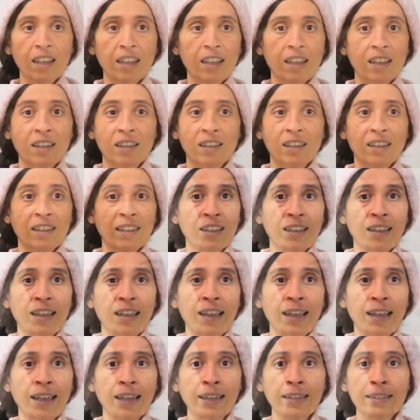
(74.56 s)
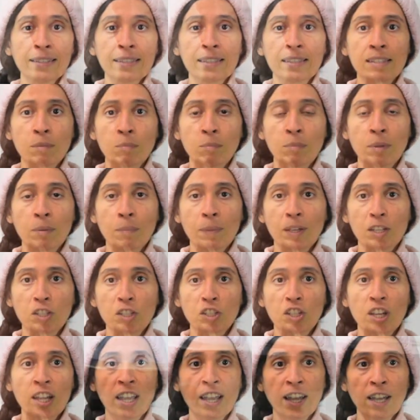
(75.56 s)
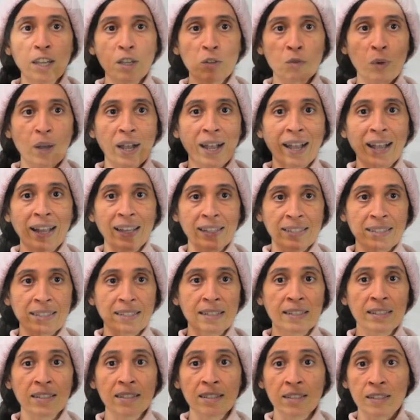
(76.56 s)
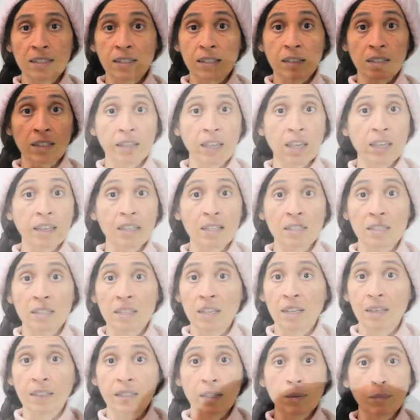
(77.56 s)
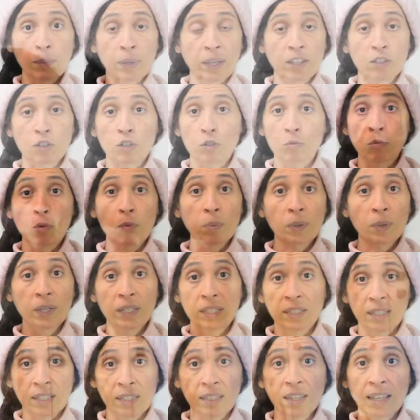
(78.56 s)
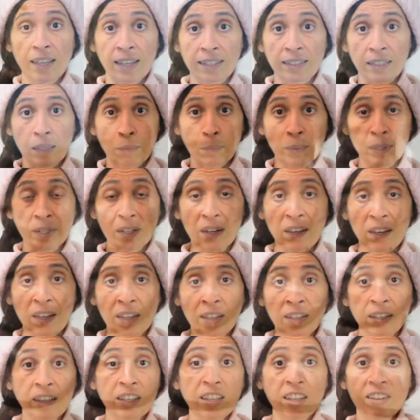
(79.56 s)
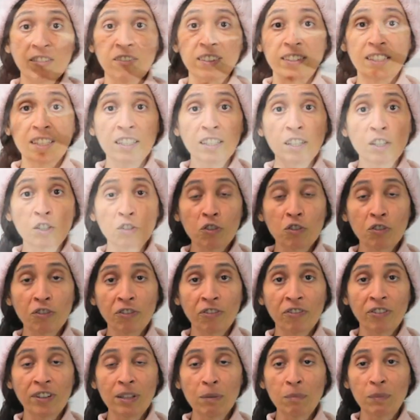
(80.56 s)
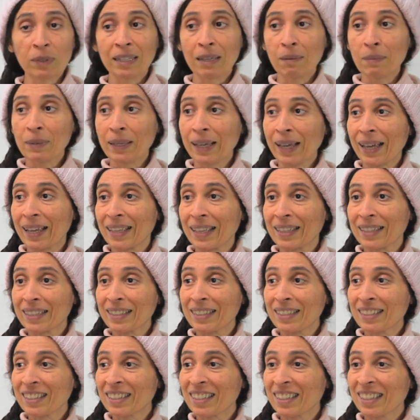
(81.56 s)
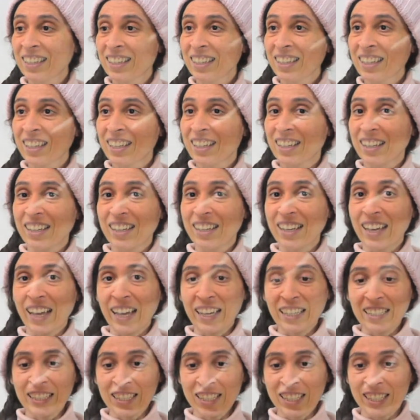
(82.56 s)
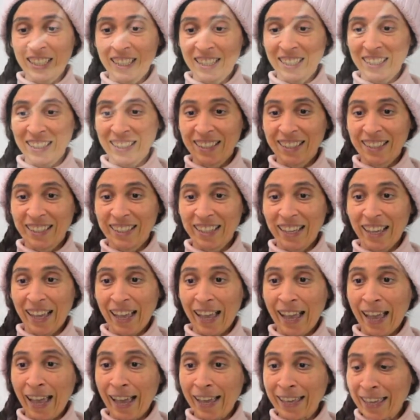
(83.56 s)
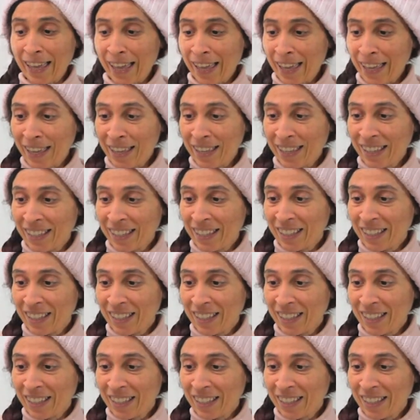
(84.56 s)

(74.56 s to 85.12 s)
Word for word: هحس بمشاعر واحاسيس جايز انا ما كانش ممكن ان انا اختبرها فان انا اشوف فيلم ده بيخليني اعيش حياه